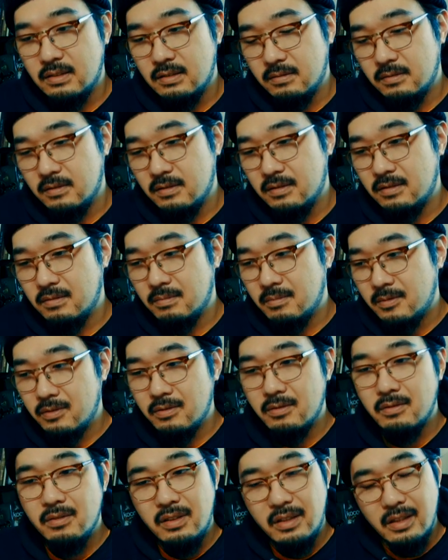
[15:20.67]
うん、も
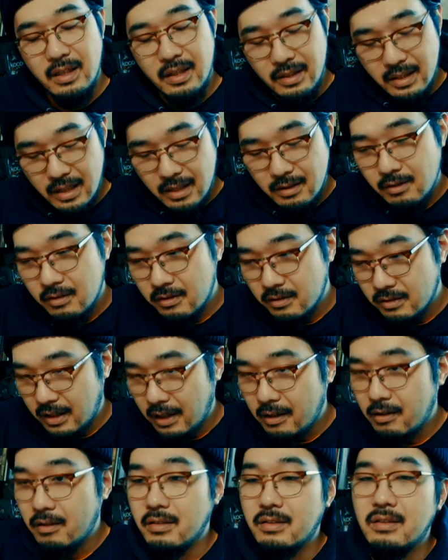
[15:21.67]
う打ってやろ
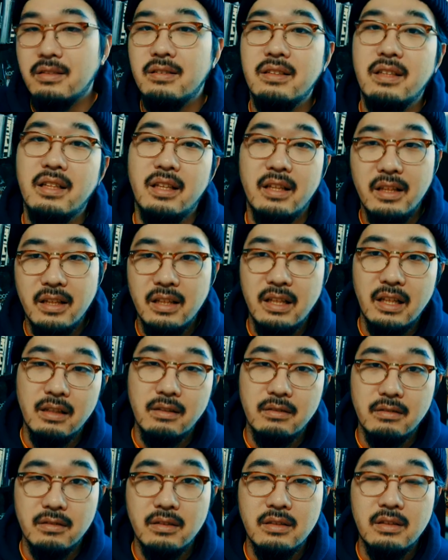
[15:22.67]
うやろうっつってや
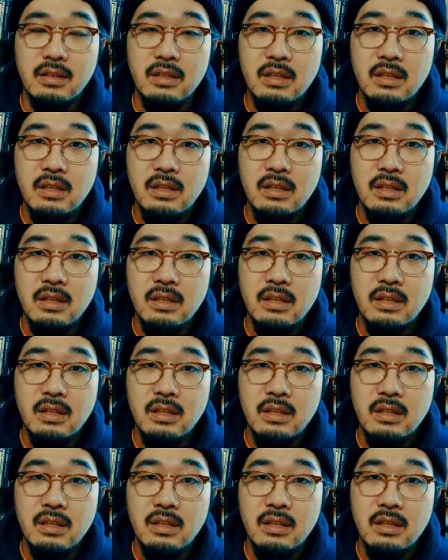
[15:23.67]
ると